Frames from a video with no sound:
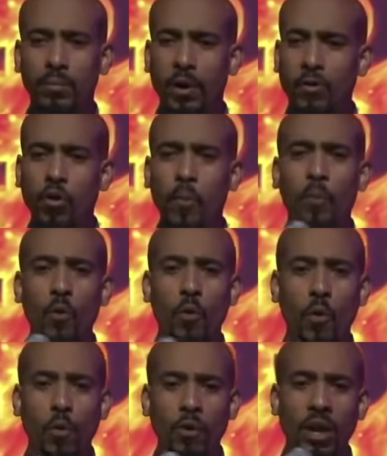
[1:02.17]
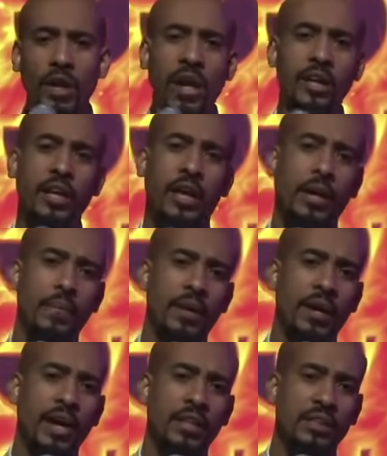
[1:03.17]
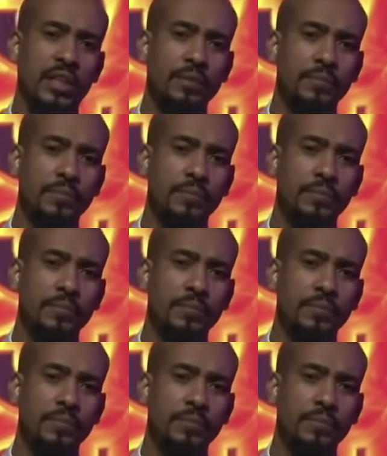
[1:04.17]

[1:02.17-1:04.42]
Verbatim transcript: pero no pudo con el gigante que estaba en casa.